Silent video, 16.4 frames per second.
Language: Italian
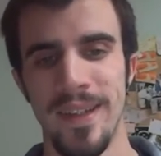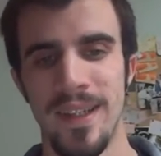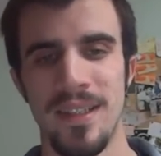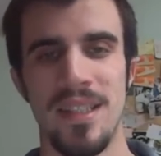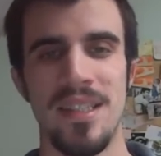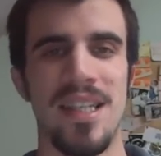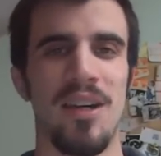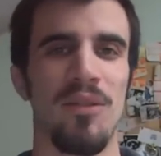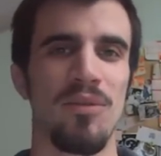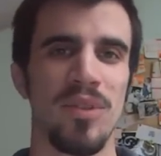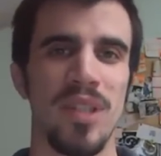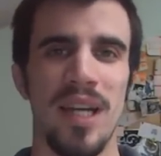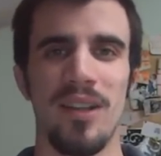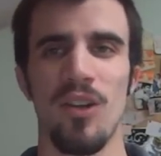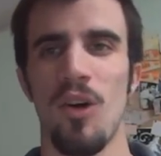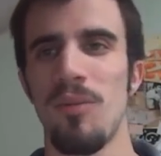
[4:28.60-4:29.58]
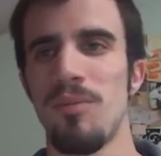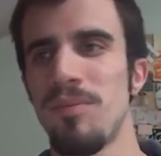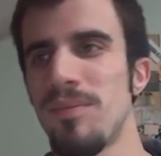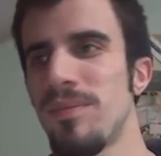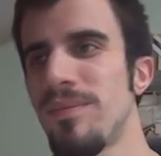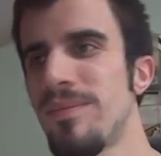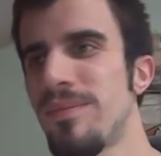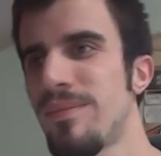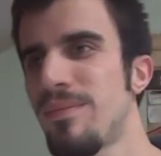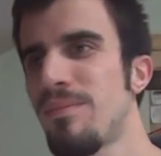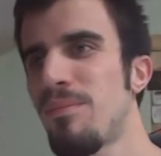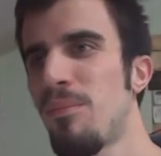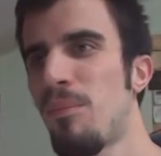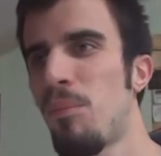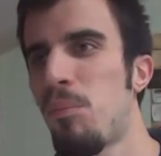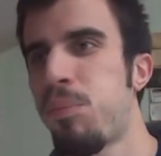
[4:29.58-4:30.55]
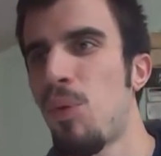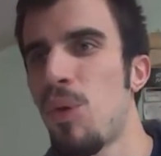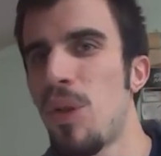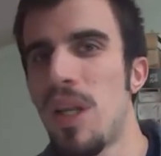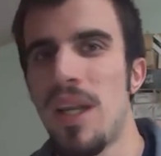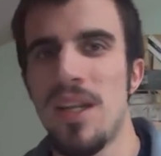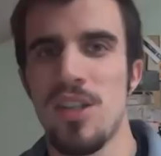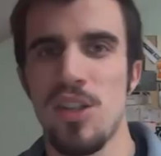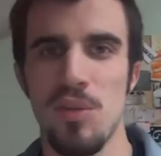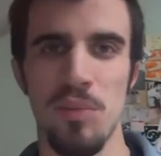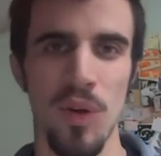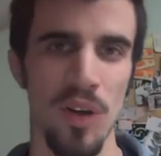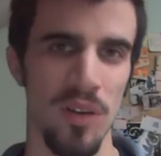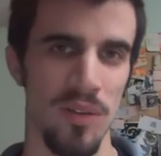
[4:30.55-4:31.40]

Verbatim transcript: ci sia un certo bullismo